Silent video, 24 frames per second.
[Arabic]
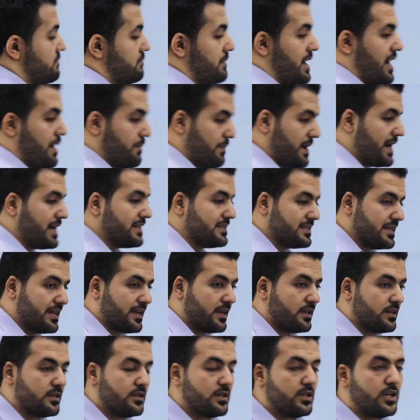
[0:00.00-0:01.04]
مع بعض
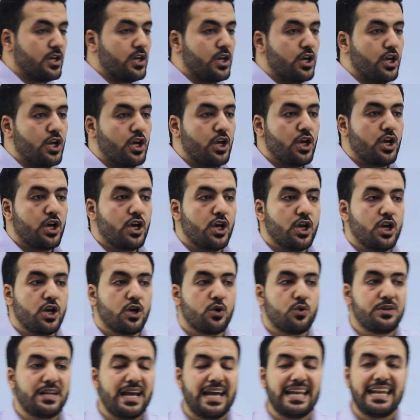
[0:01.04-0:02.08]
يعني
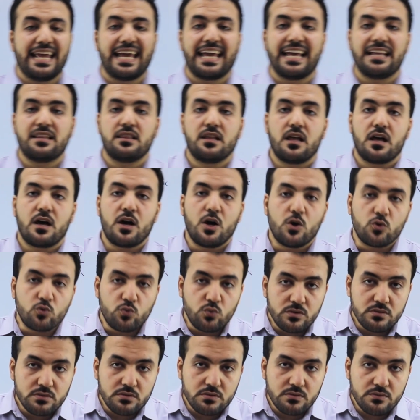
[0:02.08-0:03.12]
كنا احنا خدنا
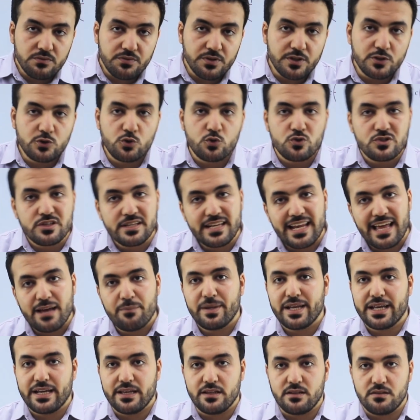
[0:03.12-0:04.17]
قانون في الدروس اللي
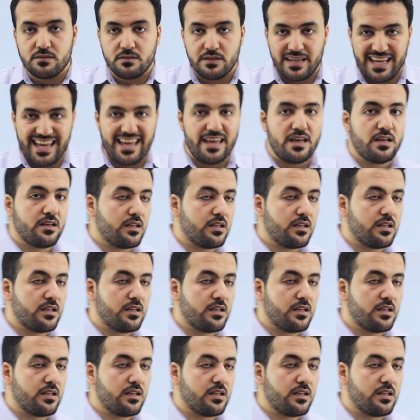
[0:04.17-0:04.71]
قبل كده ايه هي